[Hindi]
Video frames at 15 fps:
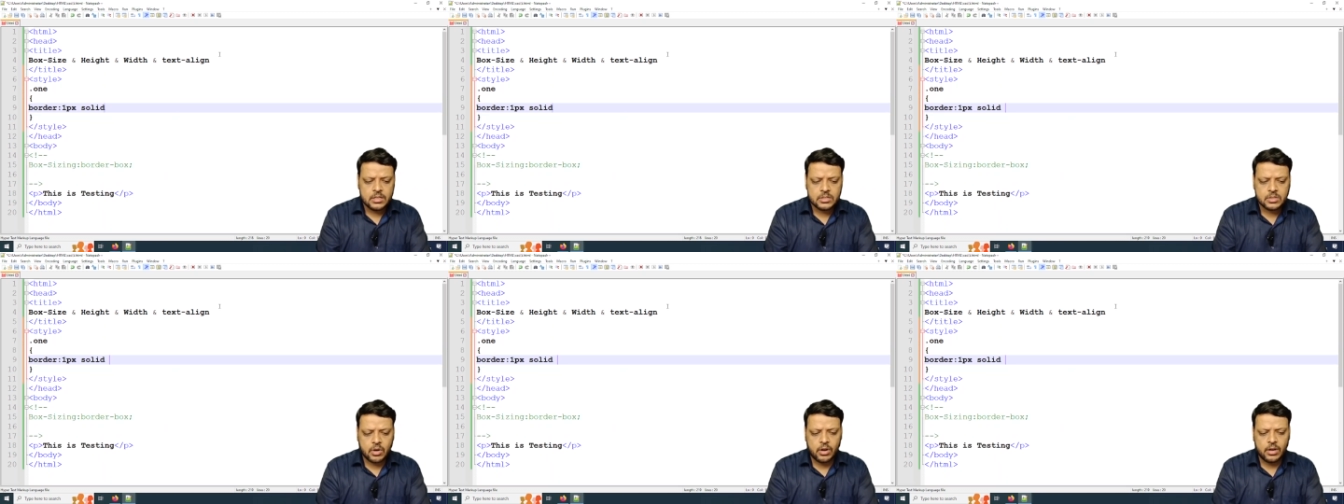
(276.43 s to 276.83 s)

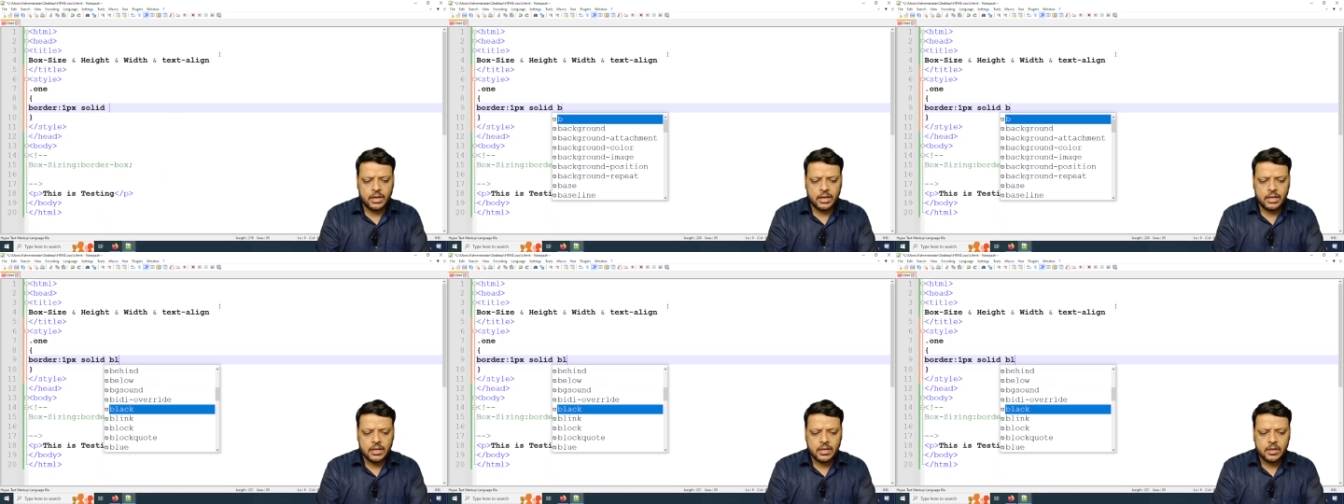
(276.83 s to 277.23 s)

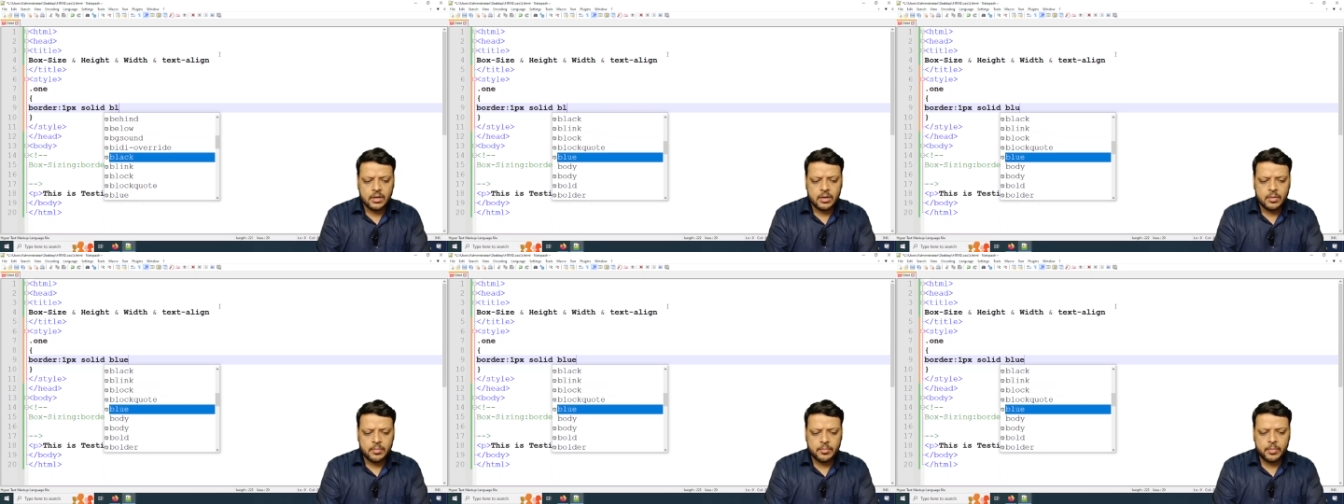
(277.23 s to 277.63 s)
सॉलिड
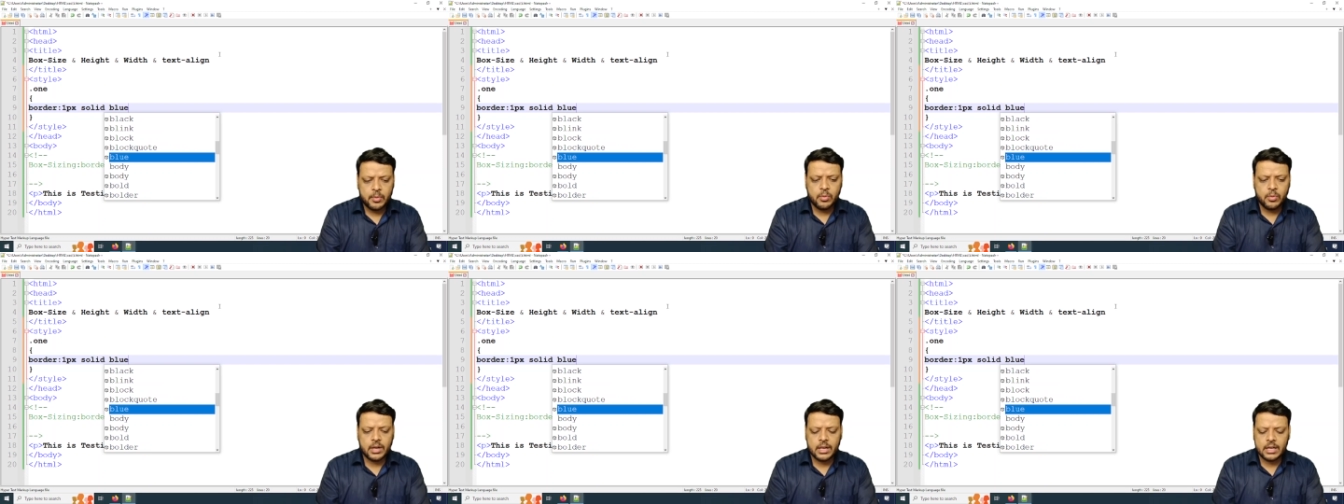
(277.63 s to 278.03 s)

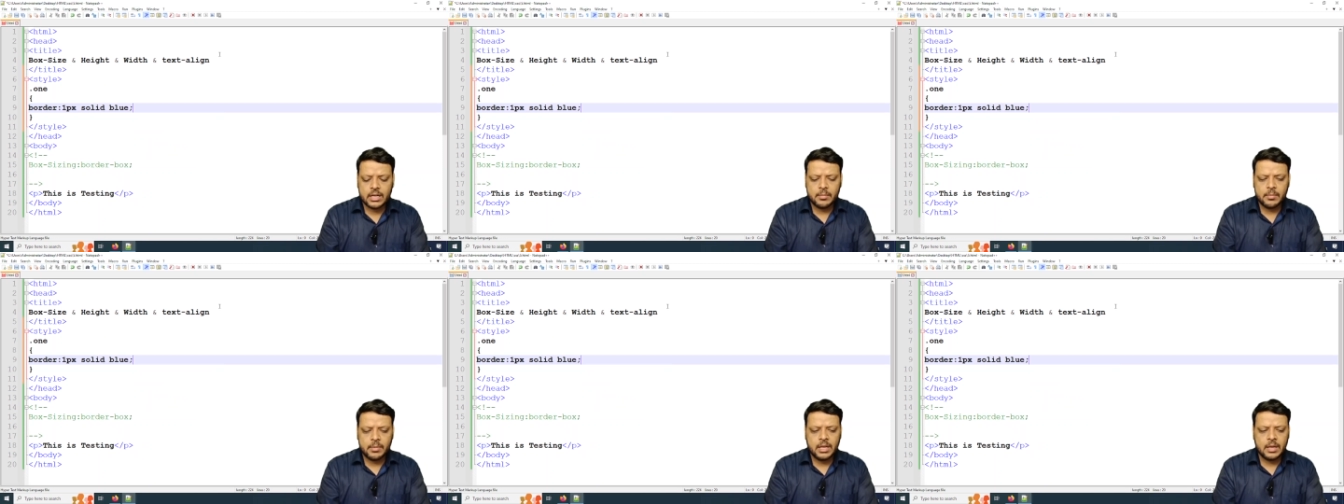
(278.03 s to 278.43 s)
ब्लू कलर
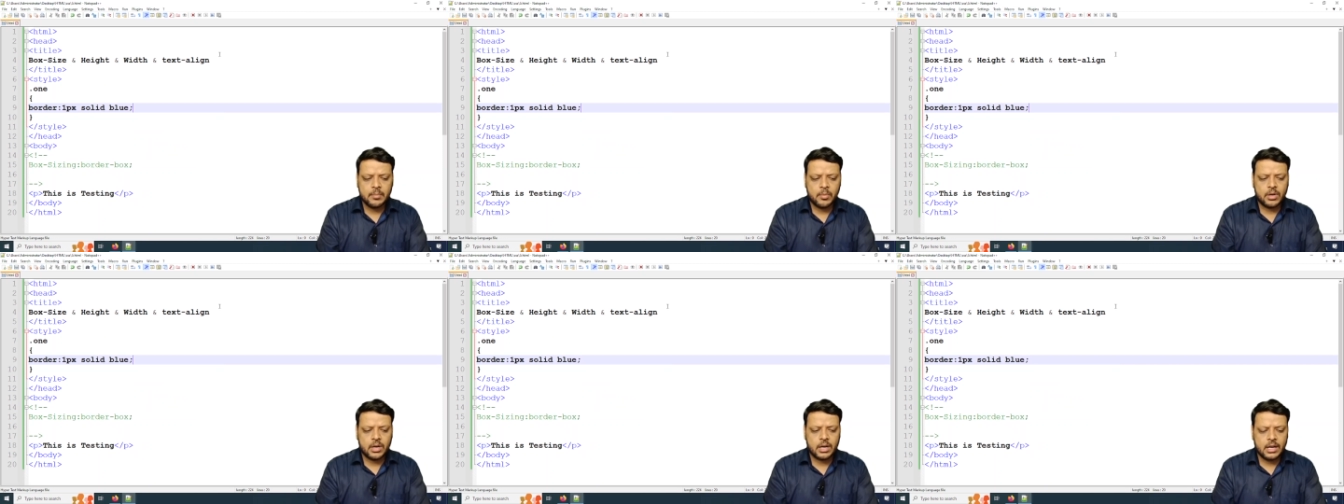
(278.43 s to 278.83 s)
का मैंने एक
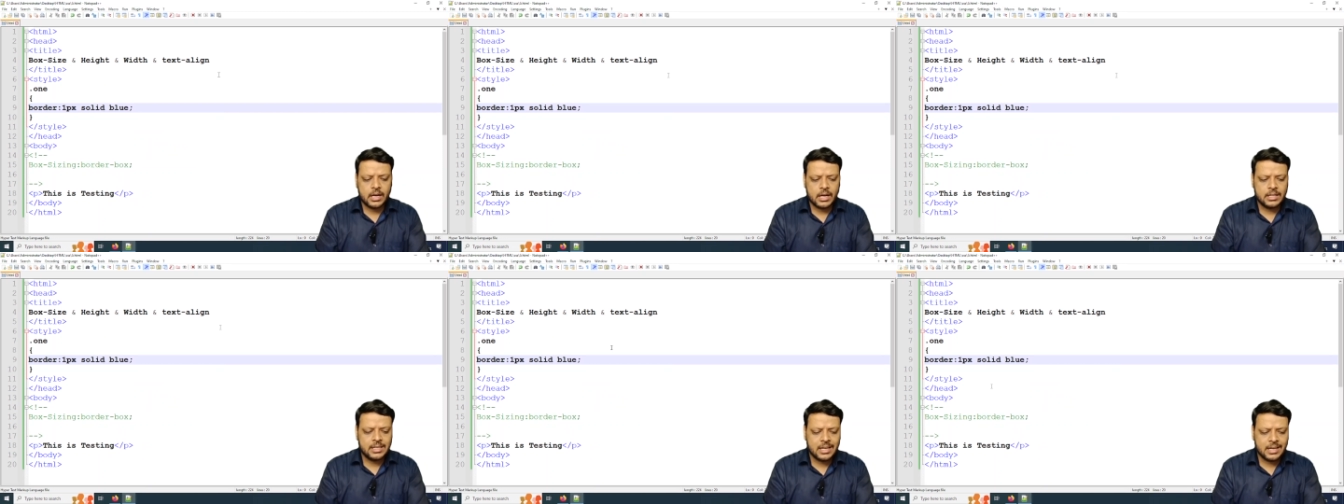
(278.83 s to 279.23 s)
बॉर्डर
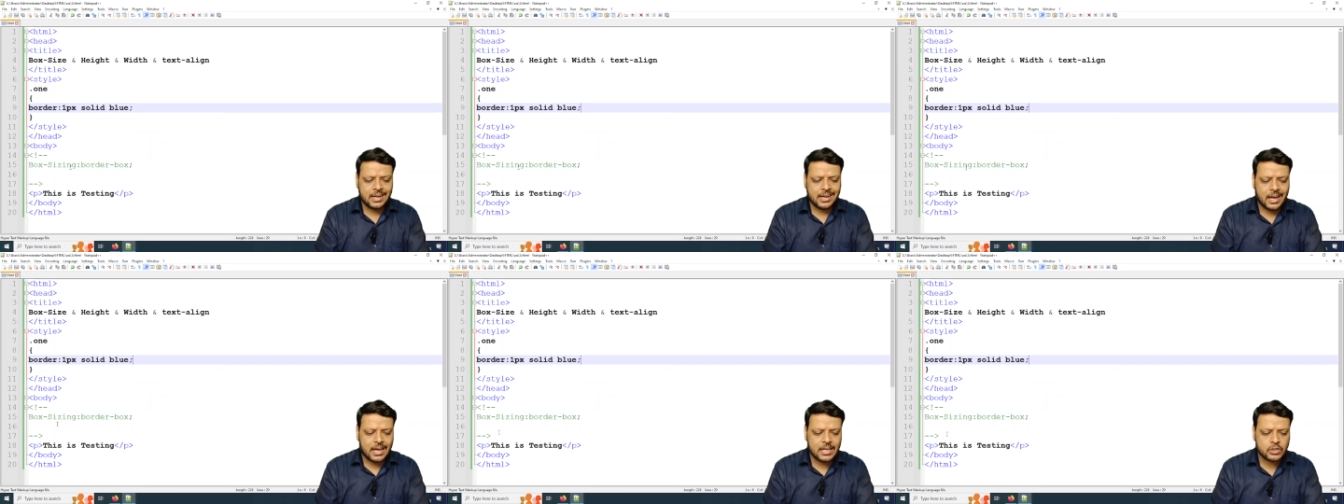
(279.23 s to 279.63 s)
लगा दिया
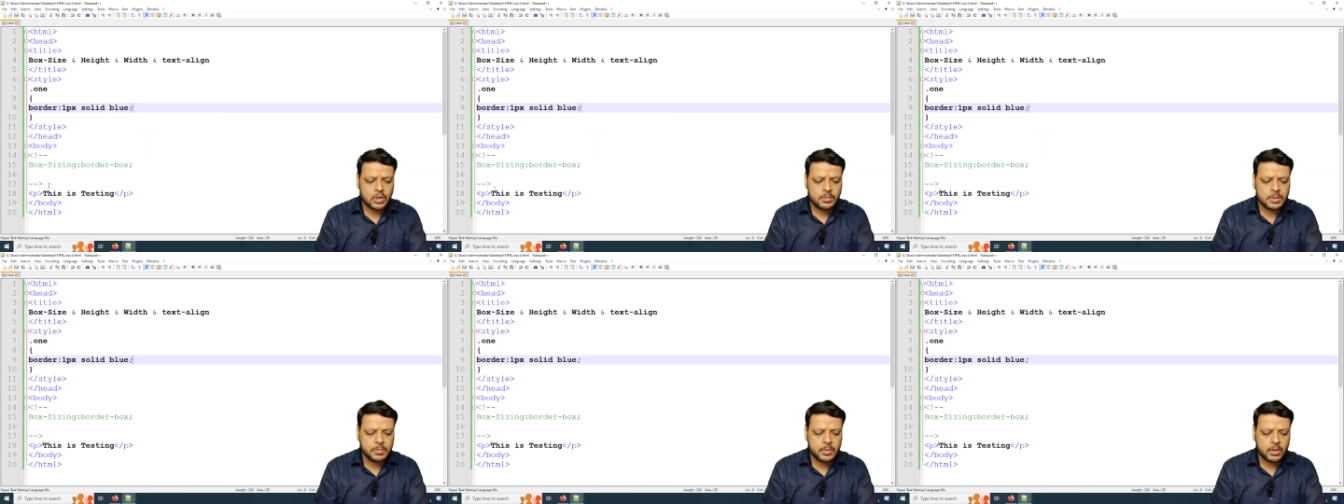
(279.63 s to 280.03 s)
क्लास को
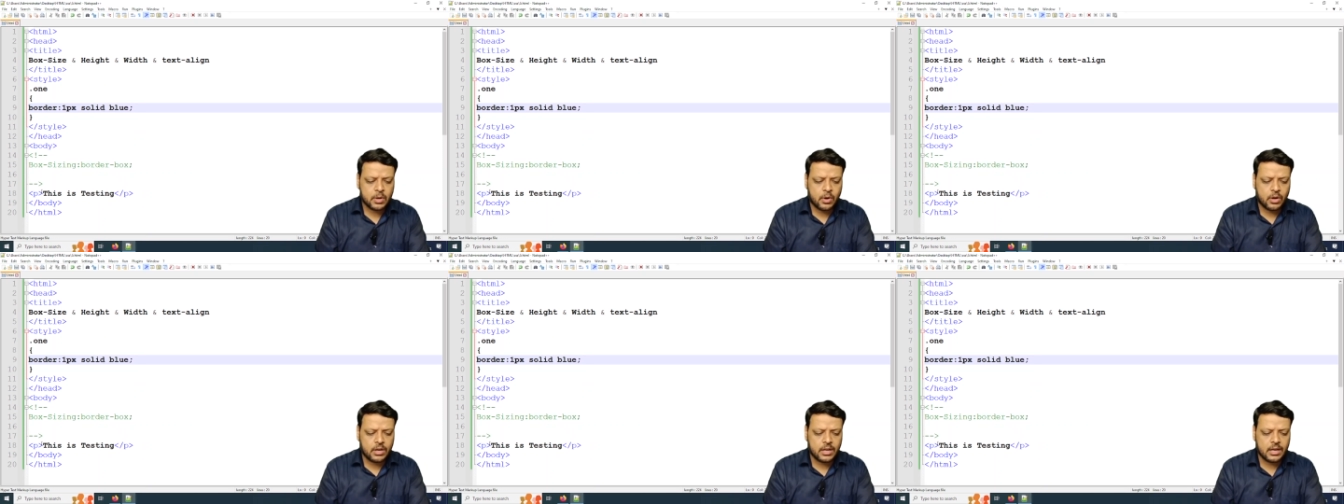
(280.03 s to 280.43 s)
हम इस पर
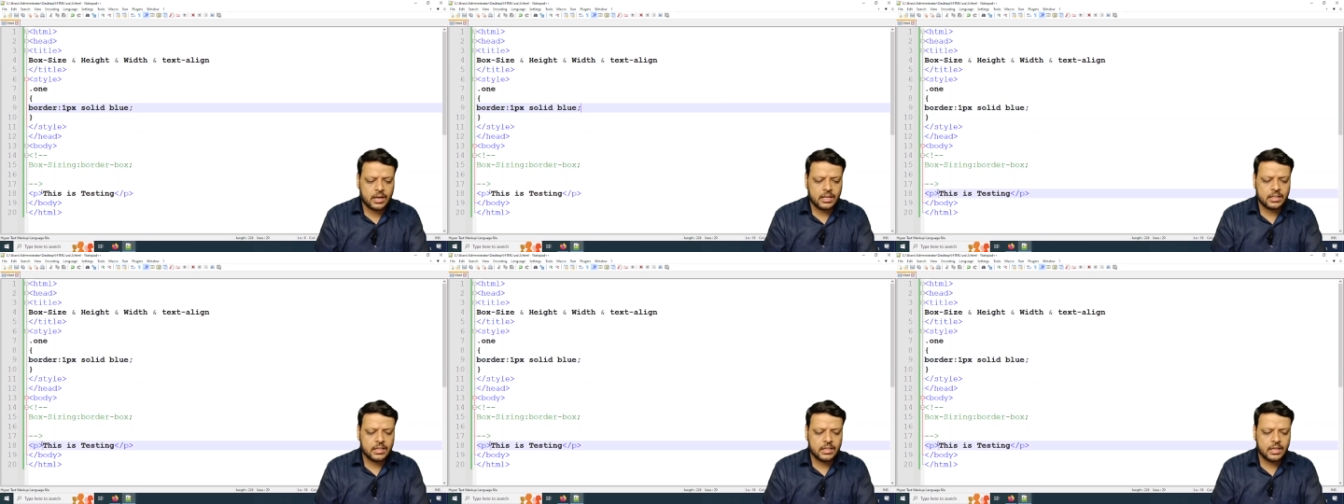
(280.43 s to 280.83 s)
कॉल कर
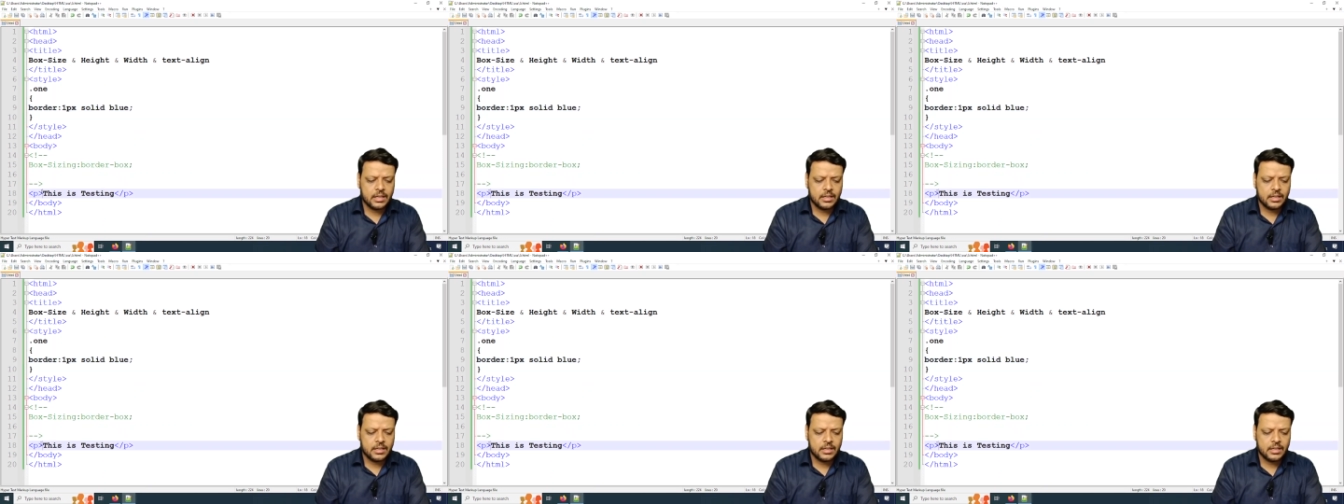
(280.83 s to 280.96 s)
लेते हैं